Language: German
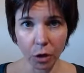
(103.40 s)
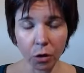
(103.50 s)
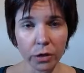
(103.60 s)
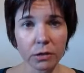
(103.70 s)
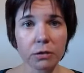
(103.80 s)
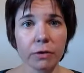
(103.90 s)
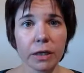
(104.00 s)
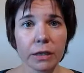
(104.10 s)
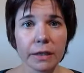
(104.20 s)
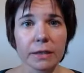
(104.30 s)
Und es ist
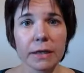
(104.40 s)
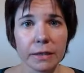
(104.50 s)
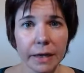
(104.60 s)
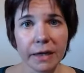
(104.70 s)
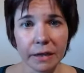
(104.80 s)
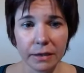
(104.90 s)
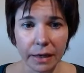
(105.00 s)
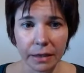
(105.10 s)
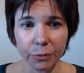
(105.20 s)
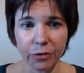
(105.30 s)
wirklich eine sehr, sehr
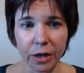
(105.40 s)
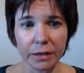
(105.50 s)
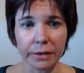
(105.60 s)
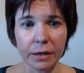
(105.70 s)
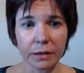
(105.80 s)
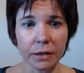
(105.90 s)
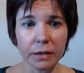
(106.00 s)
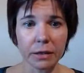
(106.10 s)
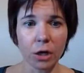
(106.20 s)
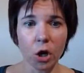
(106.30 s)
interessante Pflanze an
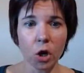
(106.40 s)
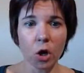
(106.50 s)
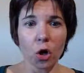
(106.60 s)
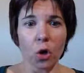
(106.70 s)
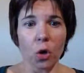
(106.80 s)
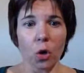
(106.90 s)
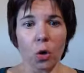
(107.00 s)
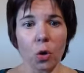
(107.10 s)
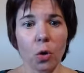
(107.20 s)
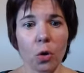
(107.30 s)
sich.
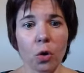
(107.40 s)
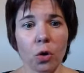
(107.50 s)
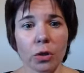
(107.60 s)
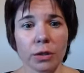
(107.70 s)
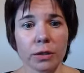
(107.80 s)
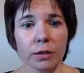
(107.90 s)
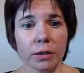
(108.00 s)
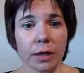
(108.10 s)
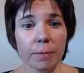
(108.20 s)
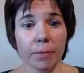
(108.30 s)

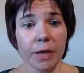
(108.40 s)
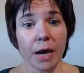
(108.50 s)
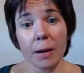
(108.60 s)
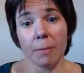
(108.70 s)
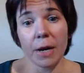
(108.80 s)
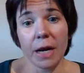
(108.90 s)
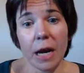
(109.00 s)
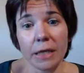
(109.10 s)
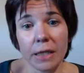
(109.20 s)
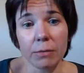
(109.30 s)
Und ähm, ja,
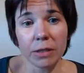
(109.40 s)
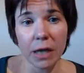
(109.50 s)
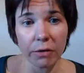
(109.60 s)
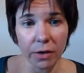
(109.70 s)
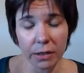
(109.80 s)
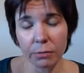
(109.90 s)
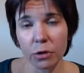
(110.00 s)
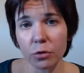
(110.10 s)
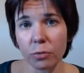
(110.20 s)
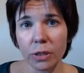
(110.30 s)
man hat aber teilweise
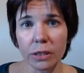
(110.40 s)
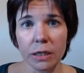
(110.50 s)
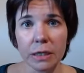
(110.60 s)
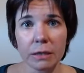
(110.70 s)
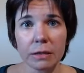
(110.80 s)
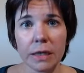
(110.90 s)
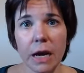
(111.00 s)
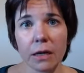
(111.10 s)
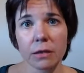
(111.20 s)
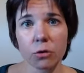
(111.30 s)
immer so ein bisschen die
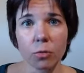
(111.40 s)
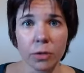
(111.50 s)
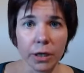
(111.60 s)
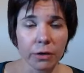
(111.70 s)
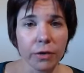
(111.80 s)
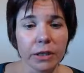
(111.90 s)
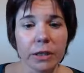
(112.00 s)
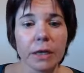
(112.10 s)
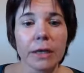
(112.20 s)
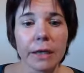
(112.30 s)
Angst, ob da
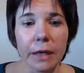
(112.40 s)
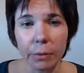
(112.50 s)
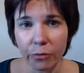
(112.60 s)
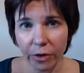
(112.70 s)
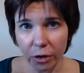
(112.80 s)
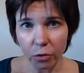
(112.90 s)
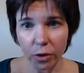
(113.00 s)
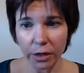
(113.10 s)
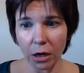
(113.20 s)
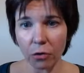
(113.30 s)
irgendwelche
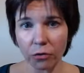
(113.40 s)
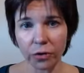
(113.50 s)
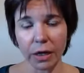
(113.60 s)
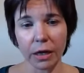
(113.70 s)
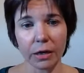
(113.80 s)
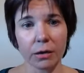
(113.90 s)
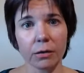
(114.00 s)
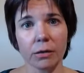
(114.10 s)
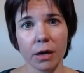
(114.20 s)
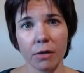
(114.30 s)
Nebenwirkungen
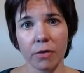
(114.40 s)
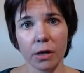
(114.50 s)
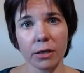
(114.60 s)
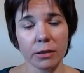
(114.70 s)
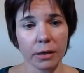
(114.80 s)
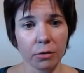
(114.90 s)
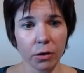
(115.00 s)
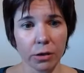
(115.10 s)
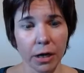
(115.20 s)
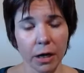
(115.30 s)
auftreten, ja, weil es
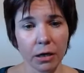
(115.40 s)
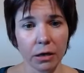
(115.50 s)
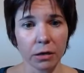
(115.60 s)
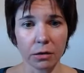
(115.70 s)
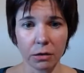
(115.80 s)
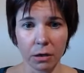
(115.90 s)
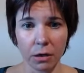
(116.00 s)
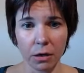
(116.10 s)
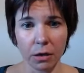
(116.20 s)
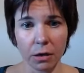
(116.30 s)
gehört ja eigentlich
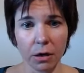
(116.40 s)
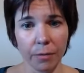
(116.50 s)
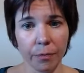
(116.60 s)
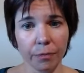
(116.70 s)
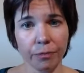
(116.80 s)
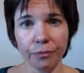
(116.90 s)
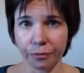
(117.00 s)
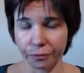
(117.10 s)
ähm,